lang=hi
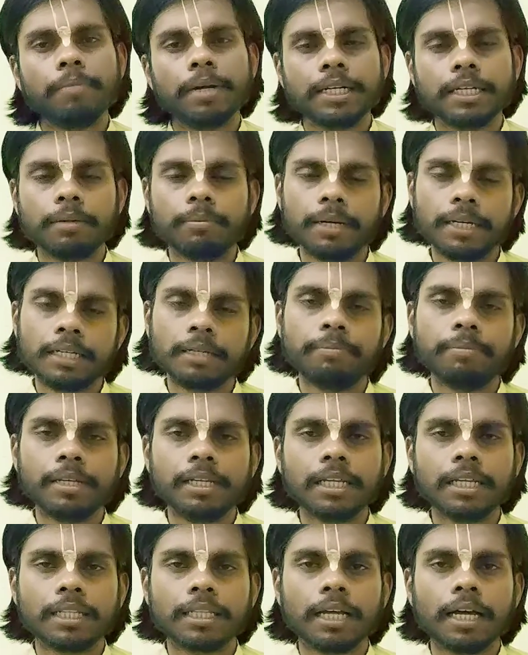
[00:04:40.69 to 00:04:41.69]
बैठे बैठे
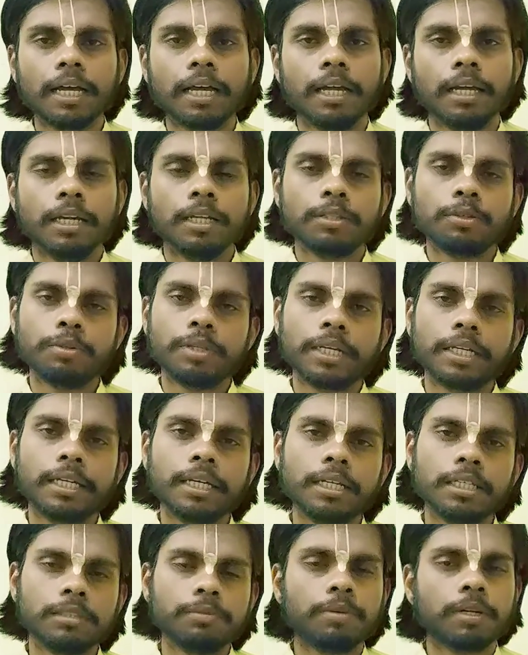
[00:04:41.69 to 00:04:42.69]
मिल जाता है तो
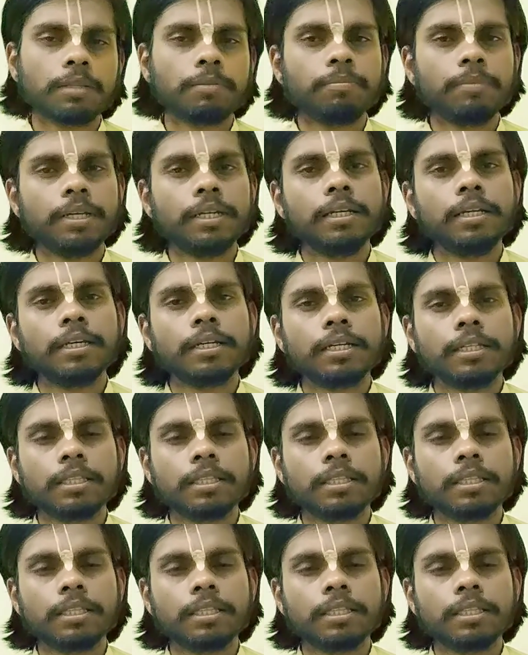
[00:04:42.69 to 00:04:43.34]
देखिए इस व्रत में